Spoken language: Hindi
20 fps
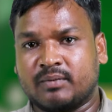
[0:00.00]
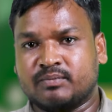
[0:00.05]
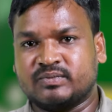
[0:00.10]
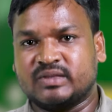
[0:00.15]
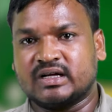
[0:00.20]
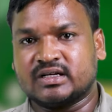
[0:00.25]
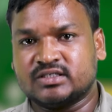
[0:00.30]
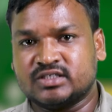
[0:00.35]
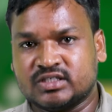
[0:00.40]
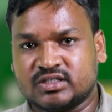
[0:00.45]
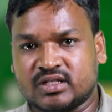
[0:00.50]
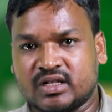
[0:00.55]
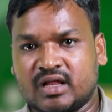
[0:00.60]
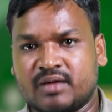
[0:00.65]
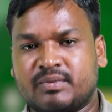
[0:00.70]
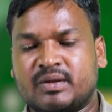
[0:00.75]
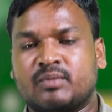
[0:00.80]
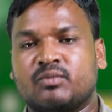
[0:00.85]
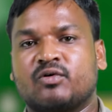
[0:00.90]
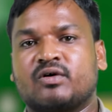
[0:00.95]
अब तक जितने
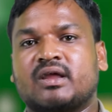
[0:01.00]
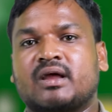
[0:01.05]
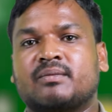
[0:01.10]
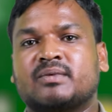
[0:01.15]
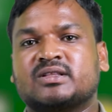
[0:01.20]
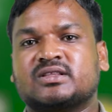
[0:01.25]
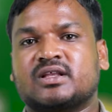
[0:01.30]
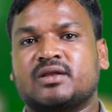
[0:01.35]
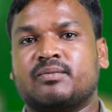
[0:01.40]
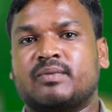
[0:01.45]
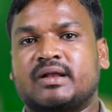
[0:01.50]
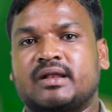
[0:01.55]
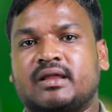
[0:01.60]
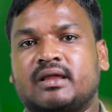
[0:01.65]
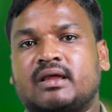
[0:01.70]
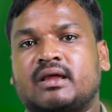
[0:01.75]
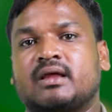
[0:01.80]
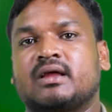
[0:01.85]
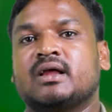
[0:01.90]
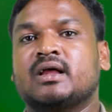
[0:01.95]
भी मुख्यमंत्री बने
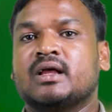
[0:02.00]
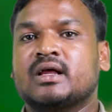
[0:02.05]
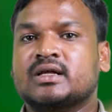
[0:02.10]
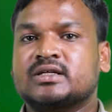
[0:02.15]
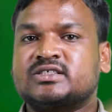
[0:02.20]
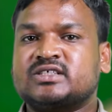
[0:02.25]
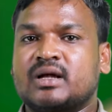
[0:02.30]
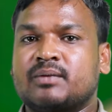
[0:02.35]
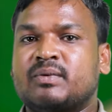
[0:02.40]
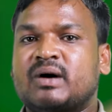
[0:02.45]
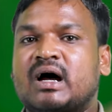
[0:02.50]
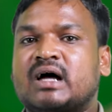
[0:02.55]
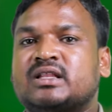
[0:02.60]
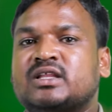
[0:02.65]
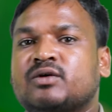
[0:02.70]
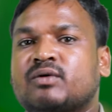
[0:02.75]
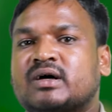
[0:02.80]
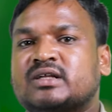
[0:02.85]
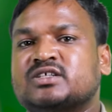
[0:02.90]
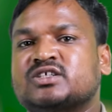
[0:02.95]
हैं सब
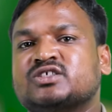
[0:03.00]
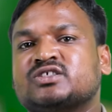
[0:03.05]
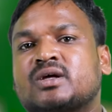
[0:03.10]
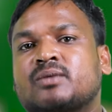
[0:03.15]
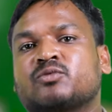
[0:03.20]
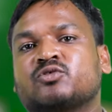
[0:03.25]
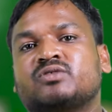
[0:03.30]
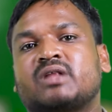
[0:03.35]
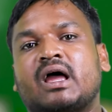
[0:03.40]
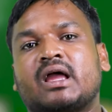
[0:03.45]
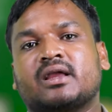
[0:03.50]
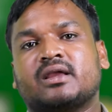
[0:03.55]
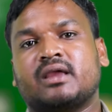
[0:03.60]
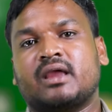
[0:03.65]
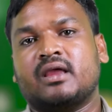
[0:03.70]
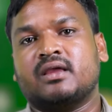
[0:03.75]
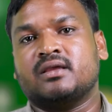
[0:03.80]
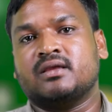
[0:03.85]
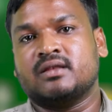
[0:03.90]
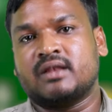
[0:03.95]
आदिवासी समुदाय के
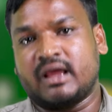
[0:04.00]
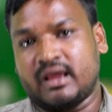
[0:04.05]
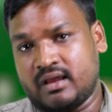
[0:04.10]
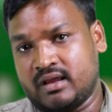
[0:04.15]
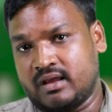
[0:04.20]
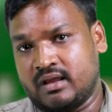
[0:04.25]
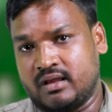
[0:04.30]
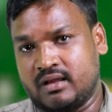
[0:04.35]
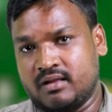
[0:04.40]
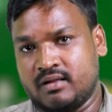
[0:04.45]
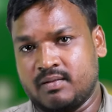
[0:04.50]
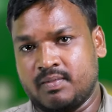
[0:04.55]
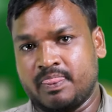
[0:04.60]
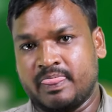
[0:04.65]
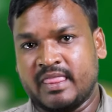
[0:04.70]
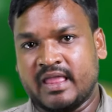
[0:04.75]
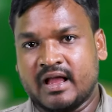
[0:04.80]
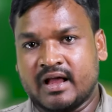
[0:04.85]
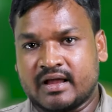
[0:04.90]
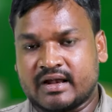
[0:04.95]
ही रहे हैं
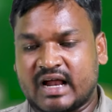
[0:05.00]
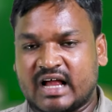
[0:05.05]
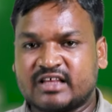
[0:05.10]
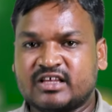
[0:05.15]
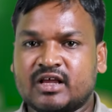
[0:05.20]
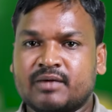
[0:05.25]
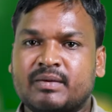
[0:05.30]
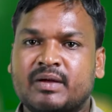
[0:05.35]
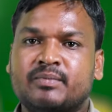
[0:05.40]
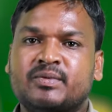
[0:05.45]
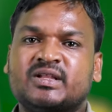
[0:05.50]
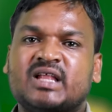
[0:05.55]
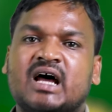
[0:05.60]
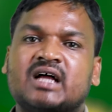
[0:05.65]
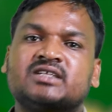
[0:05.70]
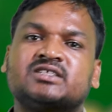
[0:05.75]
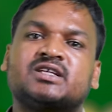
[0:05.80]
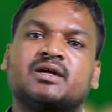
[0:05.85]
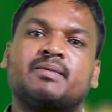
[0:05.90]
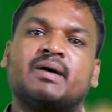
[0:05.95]
राज्य में
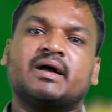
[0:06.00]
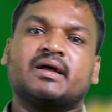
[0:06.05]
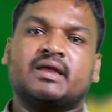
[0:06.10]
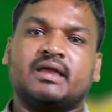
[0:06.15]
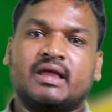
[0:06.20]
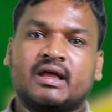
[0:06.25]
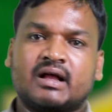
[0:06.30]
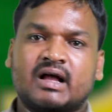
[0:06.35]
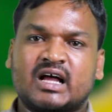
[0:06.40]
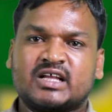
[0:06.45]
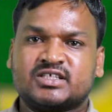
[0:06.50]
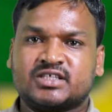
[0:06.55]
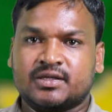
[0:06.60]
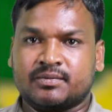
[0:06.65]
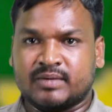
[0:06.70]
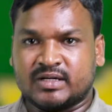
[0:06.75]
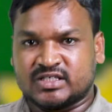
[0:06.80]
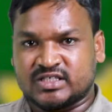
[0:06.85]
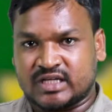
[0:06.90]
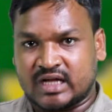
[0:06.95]
विधानसभा की इक्यासी
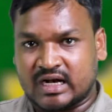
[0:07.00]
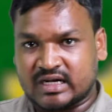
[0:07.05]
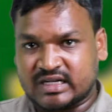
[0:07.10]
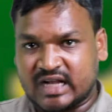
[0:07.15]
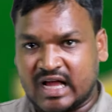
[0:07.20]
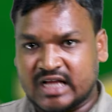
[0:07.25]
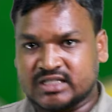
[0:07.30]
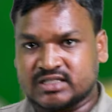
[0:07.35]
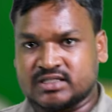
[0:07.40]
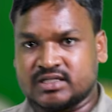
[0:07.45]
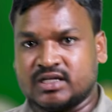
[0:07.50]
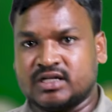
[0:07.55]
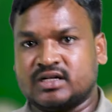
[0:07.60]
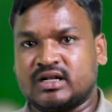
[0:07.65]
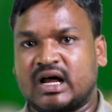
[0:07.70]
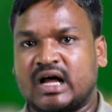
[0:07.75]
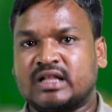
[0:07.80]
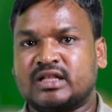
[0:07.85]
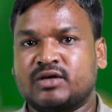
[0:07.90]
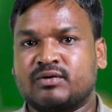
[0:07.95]
में से 28 सीट
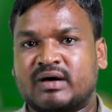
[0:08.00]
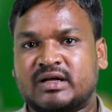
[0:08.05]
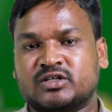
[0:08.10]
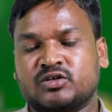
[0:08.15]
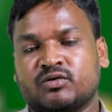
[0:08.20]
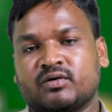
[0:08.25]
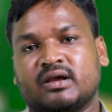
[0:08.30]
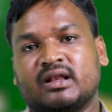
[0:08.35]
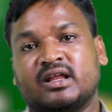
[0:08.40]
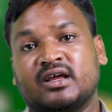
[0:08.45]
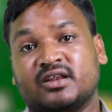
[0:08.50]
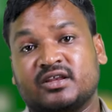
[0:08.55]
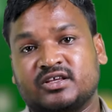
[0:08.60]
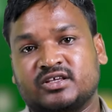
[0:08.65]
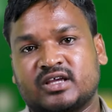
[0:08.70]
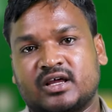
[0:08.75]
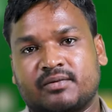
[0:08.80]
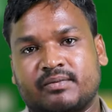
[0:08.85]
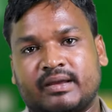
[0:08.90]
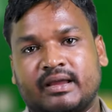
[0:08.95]
आदिवासियों के लिए
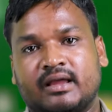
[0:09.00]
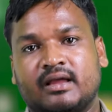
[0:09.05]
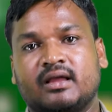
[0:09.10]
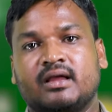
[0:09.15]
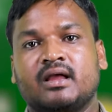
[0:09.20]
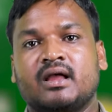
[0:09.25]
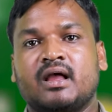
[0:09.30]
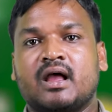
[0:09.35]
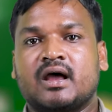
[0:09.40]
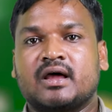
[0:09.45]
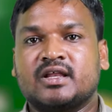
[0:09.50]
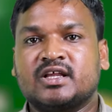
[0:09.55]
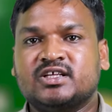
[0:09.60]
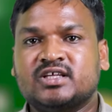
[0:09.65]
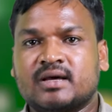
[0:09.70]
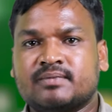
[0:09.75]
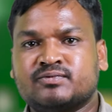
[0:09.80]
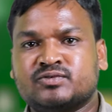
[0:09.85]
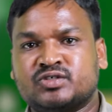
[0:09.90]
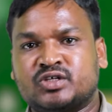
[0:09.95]
रिजर्व है
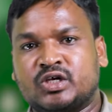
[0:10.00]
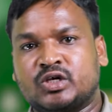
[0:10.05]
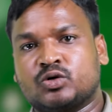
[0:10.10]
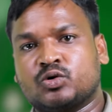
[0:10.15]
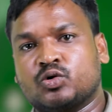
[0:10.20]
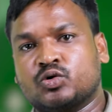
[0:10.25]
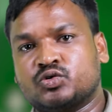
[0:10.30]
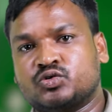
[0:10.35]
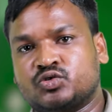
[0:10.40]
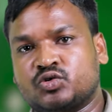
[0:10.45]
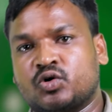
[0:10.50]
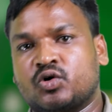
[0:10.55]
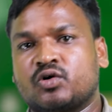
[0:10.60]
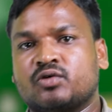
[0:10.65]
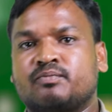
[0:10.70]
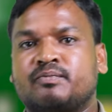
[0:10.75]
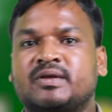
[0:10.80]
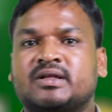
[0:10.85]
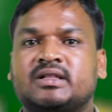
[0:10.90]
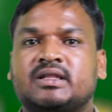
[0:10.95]
रिजर्व सीट को छोड़
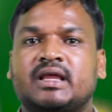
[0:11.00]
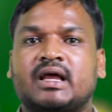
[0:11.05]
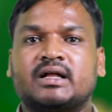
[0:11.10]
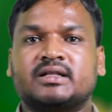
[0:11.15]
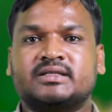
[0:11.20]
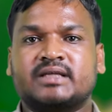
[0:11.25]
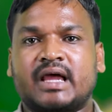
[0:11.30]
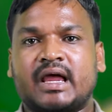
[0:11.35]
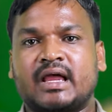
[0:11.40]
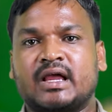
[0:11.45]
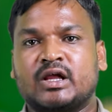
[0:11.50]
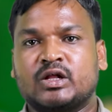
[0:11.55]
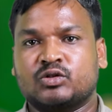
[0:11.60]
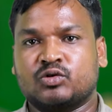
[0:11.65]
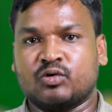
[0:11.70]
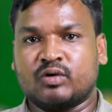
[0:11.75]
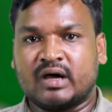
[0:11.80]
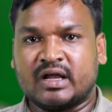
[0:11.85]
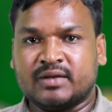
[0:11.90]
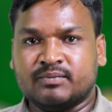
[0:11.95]
भी दिया जाए
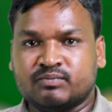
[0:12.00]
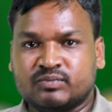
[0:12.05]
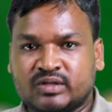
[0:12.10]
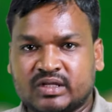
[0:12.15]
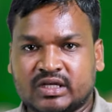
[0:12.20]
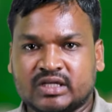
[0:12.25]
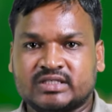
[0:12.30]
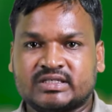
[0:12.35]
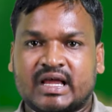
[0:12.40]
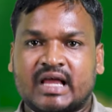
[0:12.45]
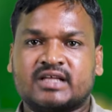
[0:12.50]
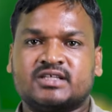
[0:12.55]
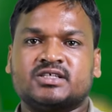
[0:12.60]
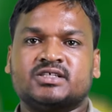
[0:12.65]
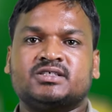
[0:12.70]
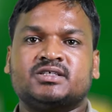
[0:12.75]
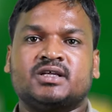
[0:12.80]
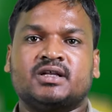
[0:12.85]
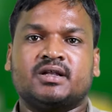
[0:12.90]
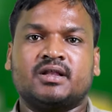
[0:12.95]
तो करीब 30 ऐसी
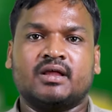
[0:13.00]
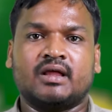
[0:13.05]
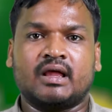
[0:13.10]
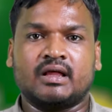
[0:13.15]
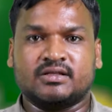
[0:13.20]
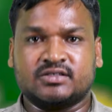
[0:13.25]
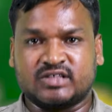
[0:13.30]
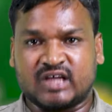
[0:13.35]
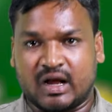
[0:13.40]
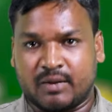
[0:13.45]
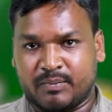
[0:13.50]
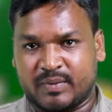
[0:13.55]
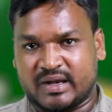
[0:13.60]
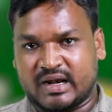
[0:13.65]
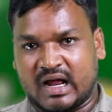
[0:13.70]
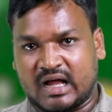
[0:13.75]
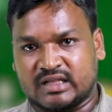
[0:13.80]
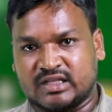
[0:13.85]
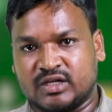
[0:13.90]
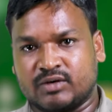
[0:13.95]
सीटें हैं जहां पर
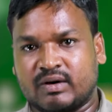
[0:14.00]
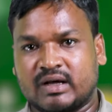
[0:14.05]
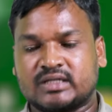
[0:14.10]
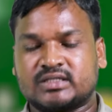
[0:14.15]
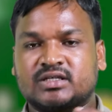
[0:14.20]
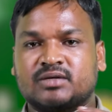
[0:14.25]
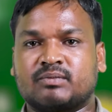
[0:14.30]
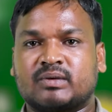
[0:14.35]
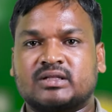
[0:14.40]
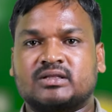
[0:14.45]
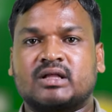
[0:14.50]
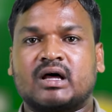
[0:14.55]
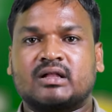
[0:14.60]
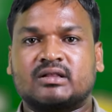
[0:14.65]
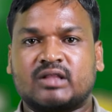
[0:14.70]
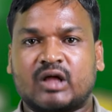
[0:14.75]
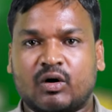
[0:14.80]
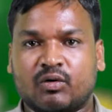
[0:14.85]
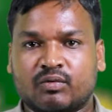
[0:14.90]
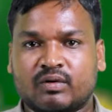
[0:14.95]
आदिवासी
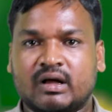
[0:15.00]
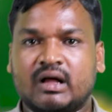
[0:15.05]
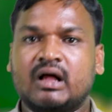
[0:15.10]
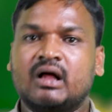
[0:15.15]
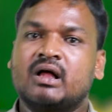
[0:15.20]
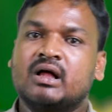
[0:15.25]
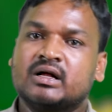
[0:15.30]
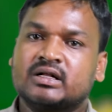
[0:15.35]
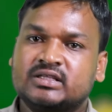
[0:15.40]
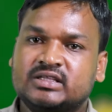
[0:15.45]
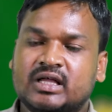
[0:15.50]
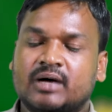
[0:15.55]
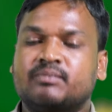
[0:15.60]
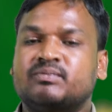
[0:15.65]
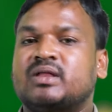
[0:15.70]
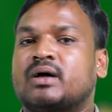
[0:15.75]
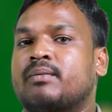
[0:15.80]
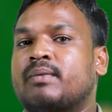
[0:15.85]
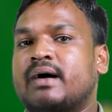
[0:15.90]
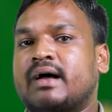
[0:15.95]
मतदाताओं का
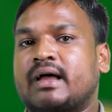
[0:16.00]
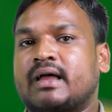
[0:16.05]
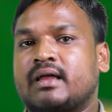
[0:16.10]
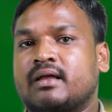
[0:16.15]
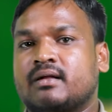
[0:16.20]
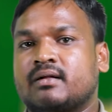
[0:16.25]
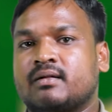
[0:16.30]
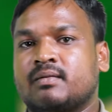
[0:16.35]
दबदबा है